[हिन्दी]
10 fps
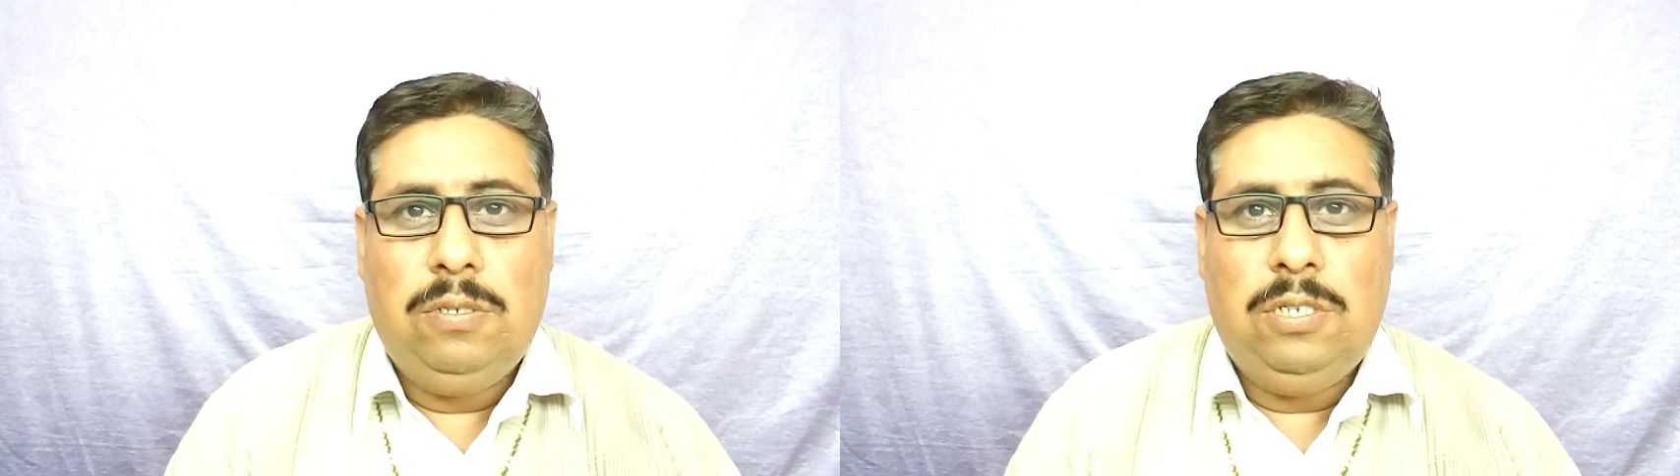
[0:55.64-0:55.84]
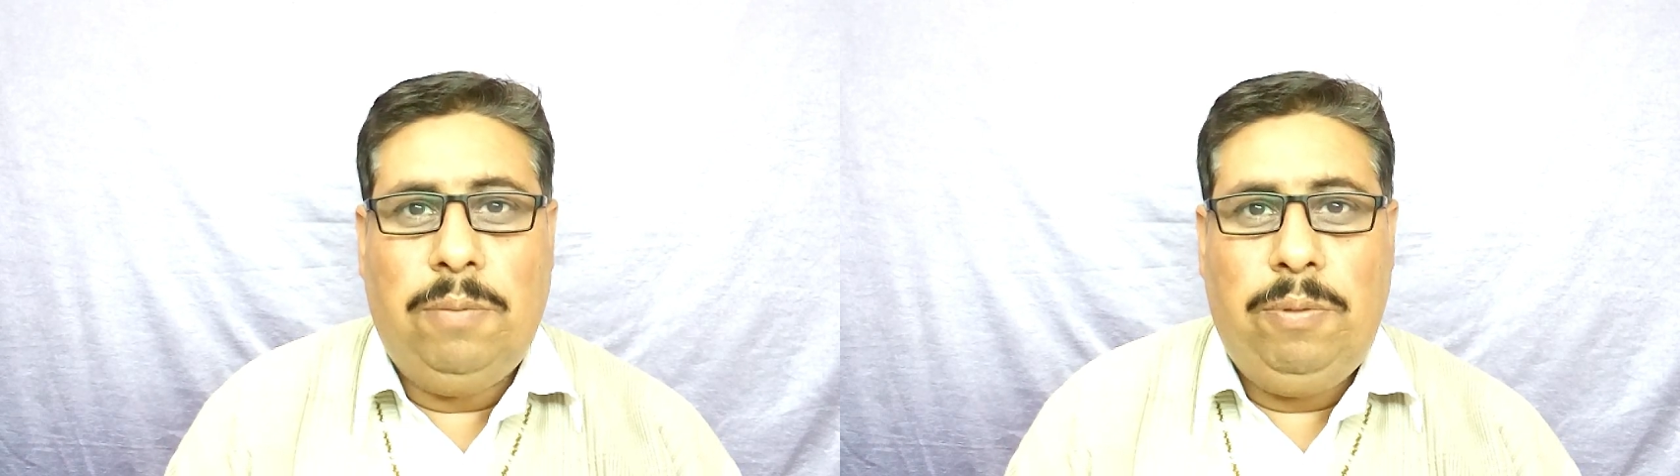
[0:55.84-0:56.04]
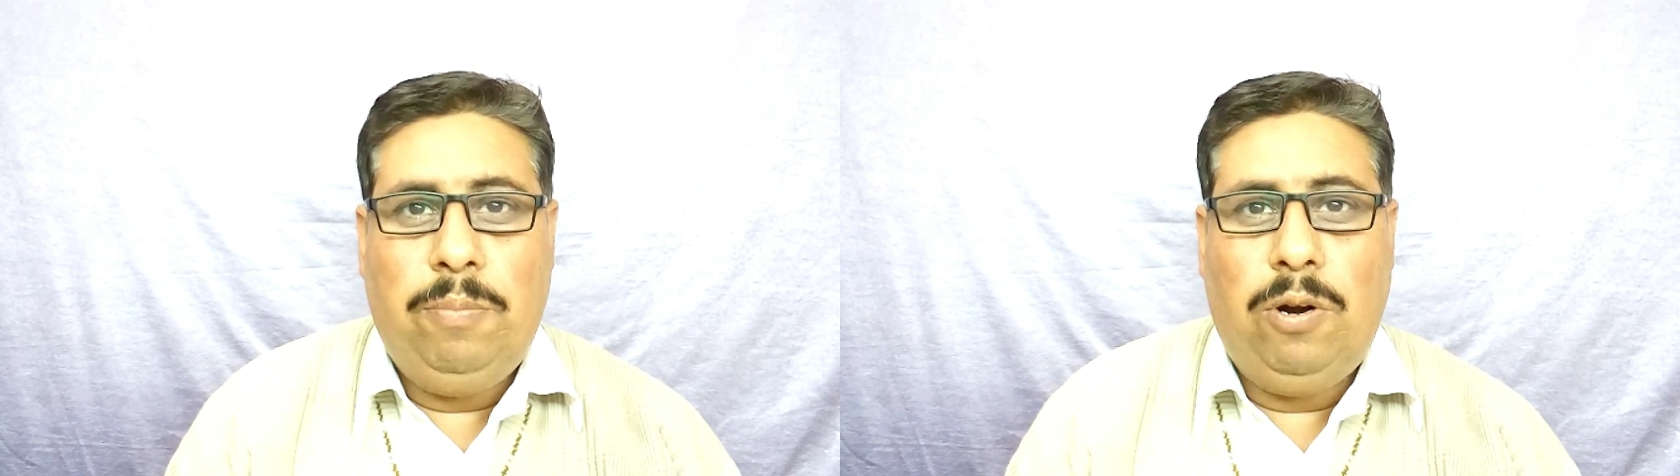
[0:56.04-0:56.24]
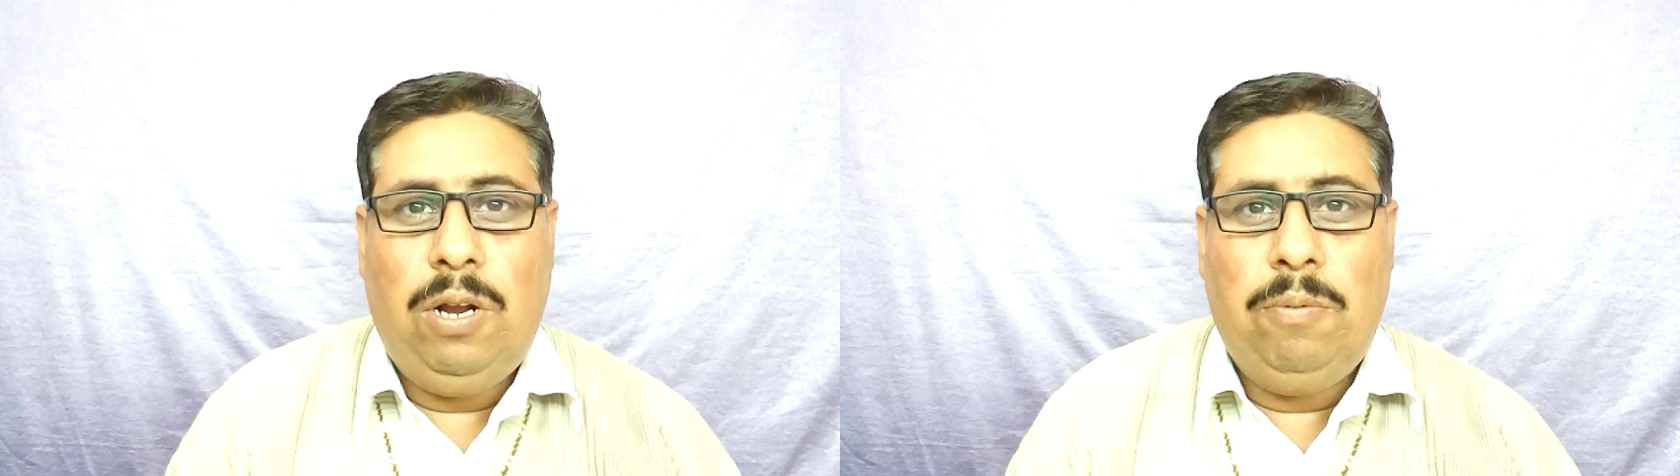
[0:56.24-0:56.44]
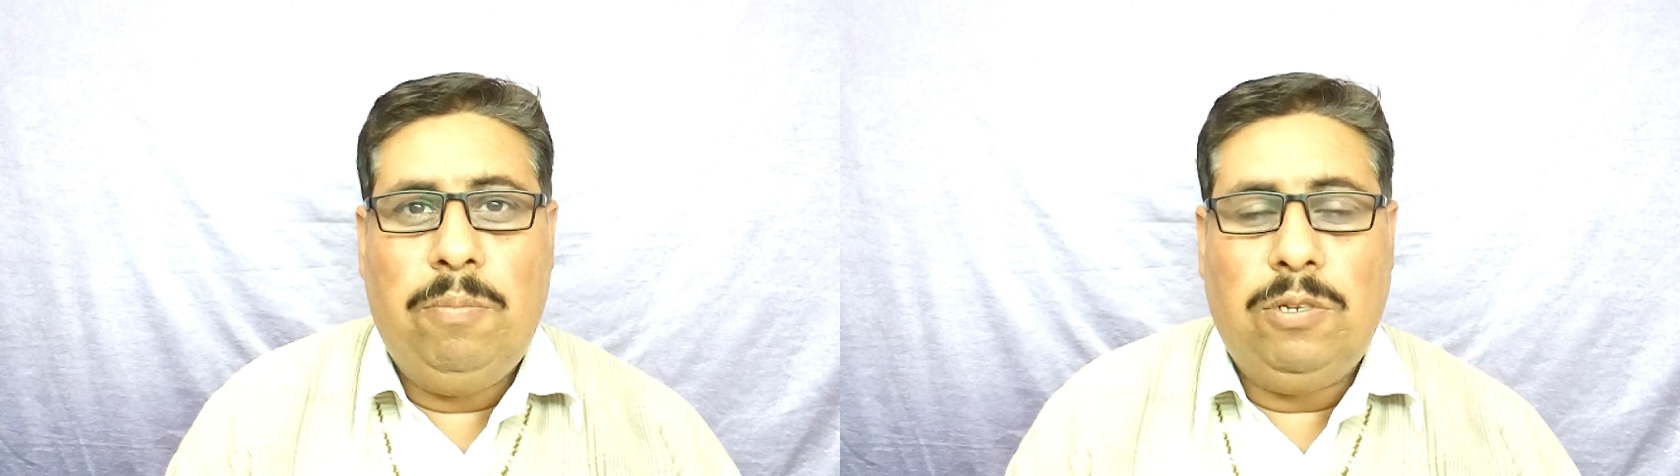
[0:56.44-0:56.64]
जब भी बॉडी
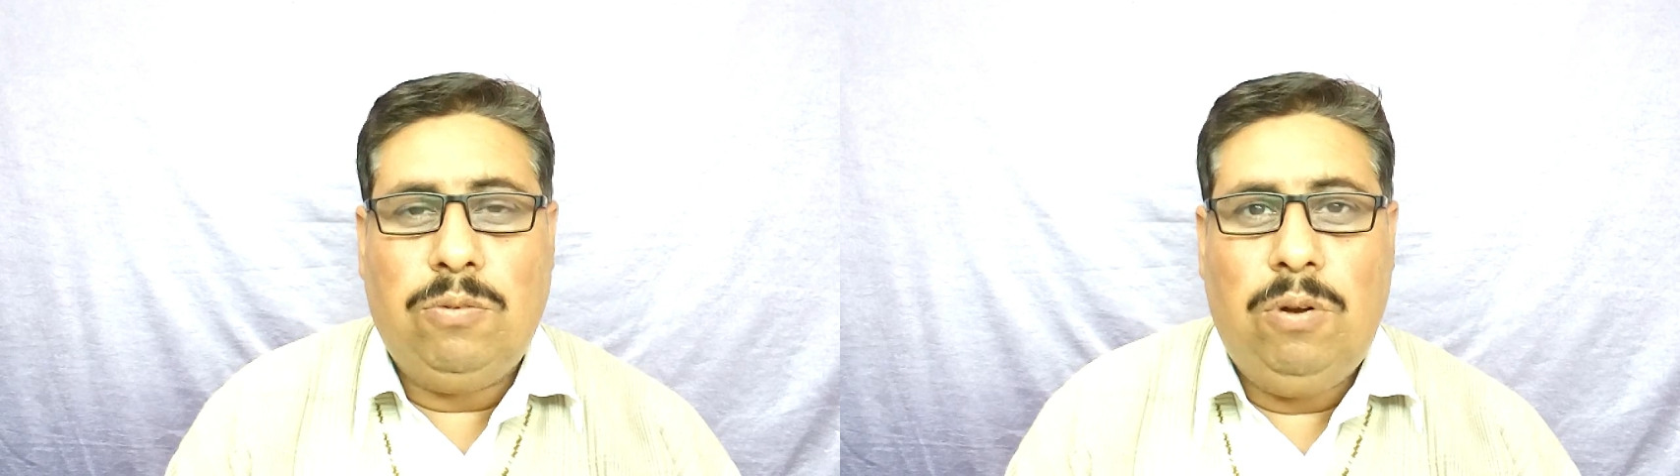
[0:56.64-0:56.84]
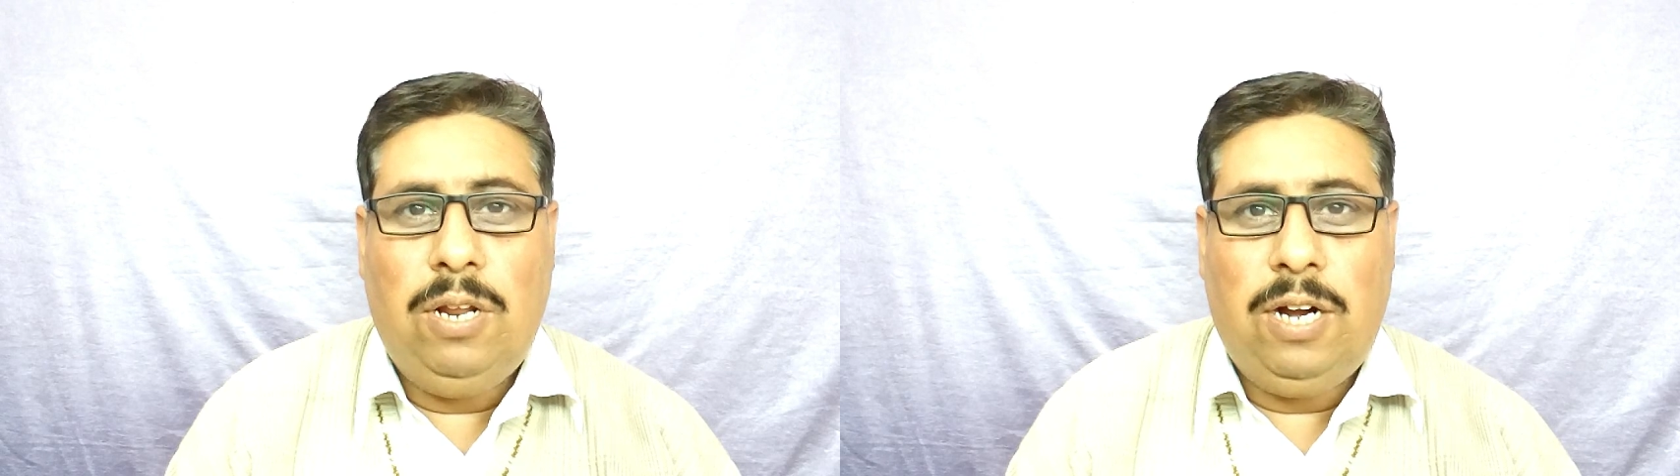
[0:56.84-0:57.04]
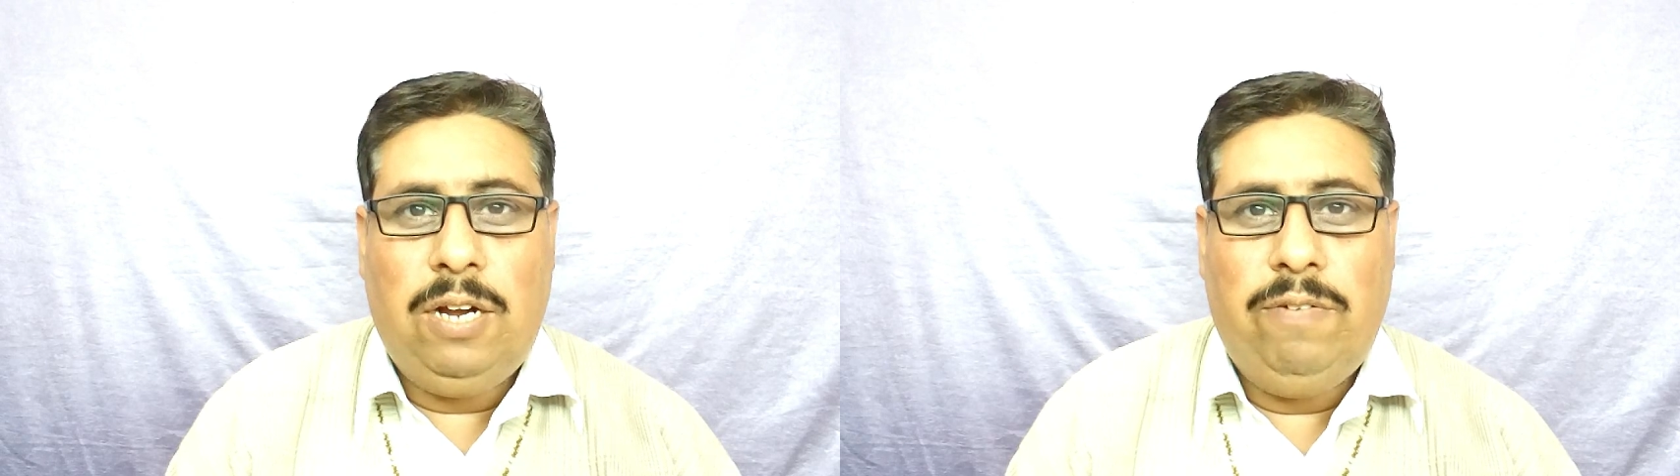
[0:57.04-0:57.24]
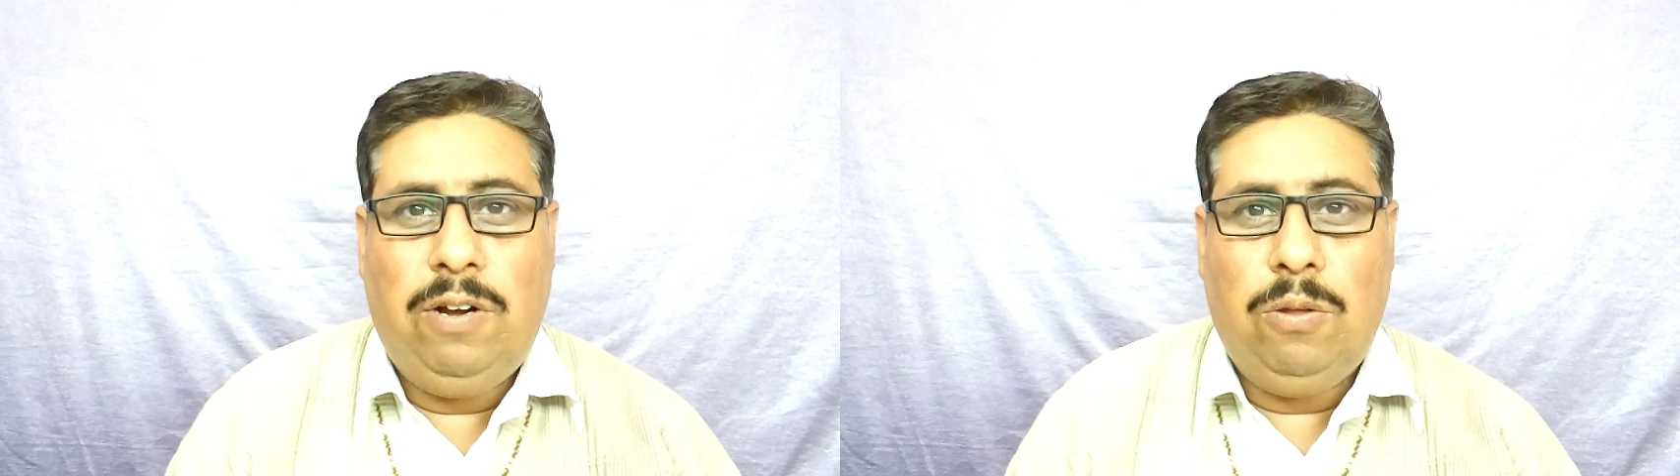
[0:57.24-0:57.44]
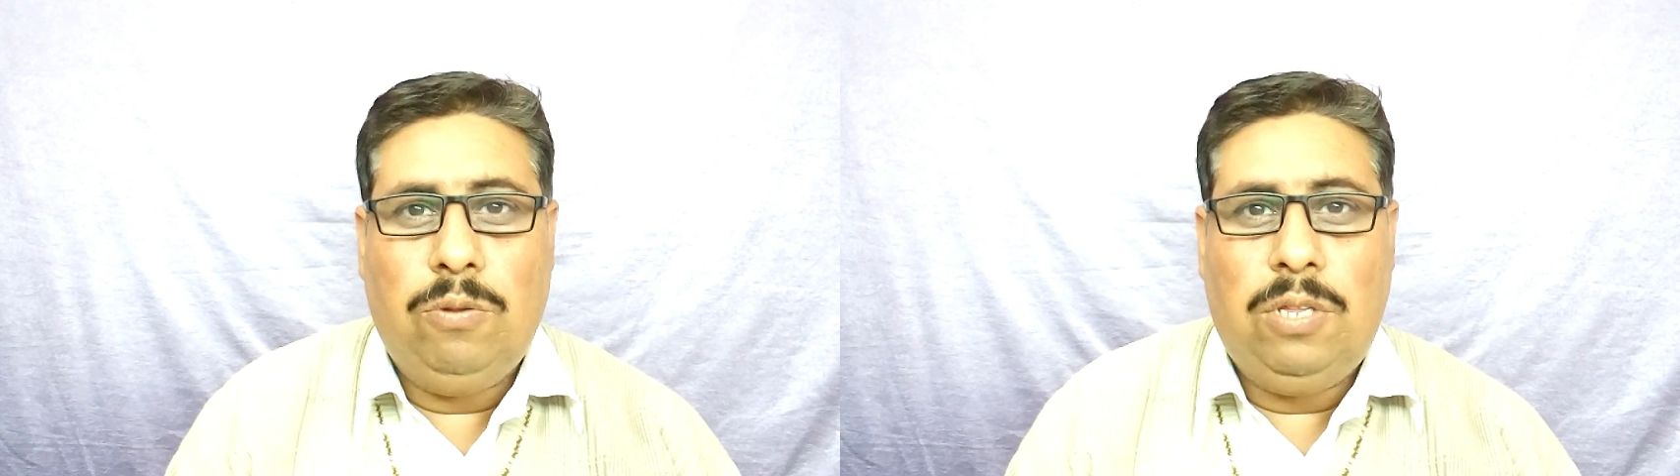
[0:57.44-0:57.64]
में मस्कुलर
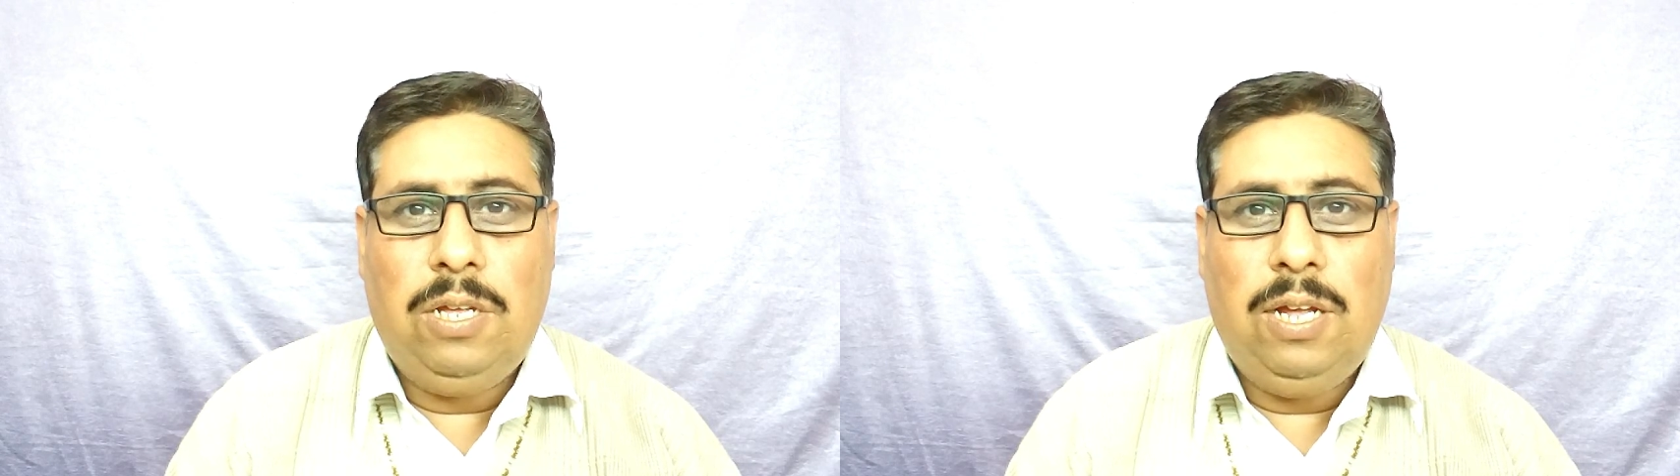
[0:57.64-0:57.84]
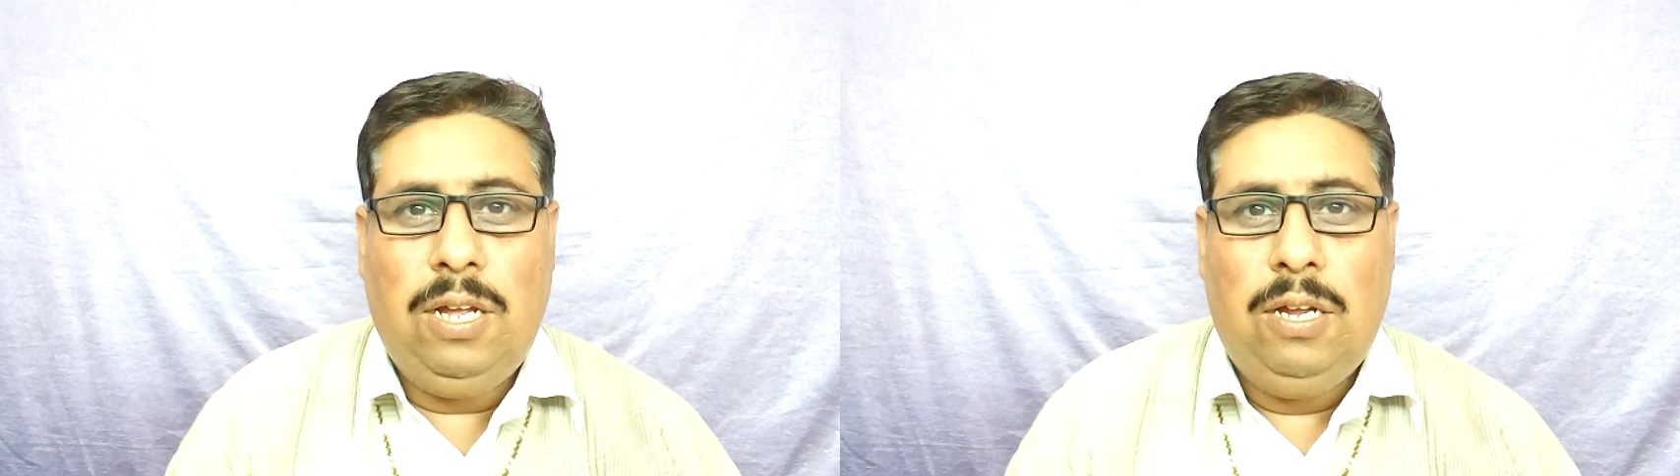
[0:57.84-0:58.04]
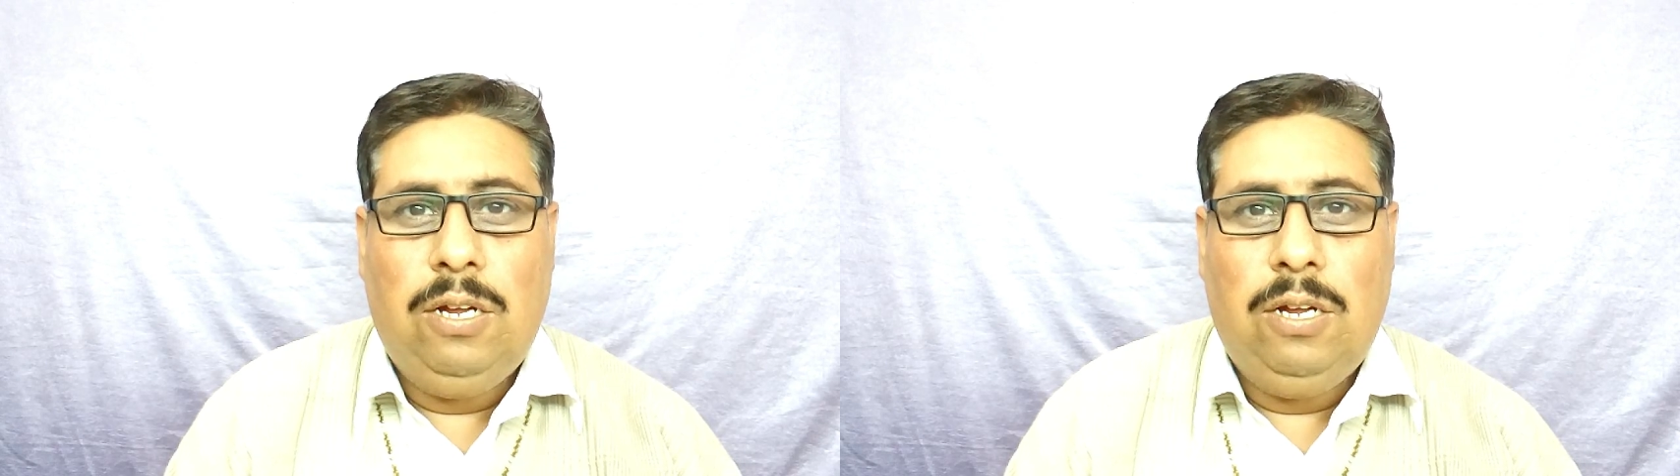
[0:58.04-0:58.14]
एक्टिविटी होती है